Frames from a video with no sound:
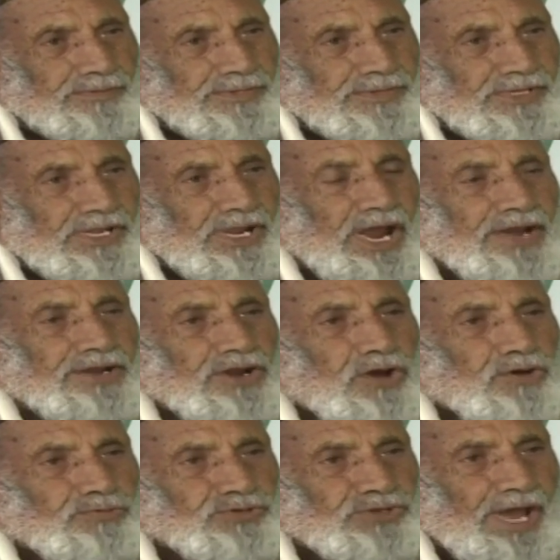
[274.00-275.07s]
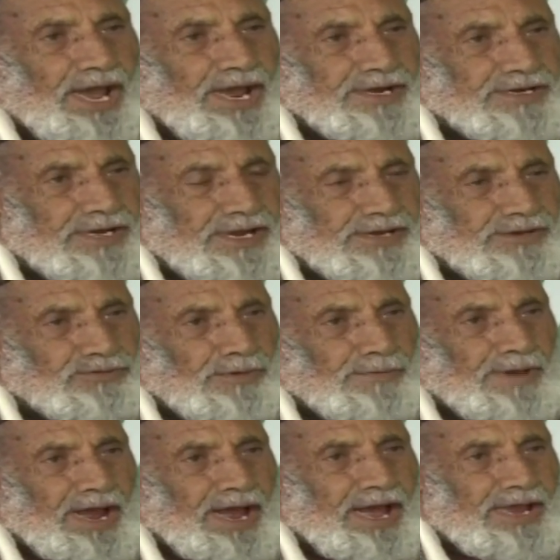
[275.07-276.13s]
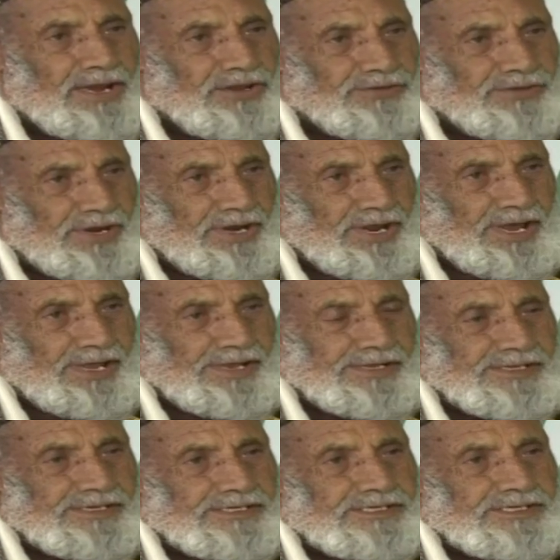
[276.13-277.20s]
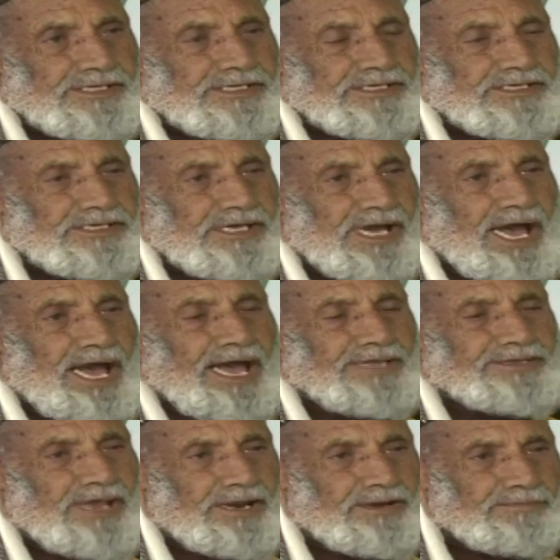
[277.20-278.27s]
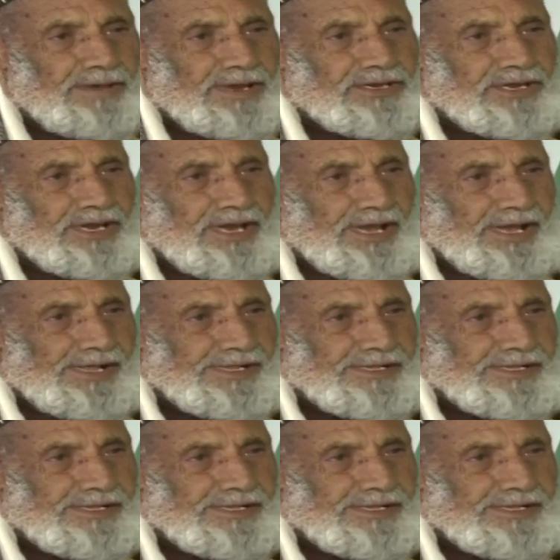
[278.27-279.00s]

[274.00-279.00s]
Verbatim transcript: لأنه متحرر ومع أهل سلا غادر مكة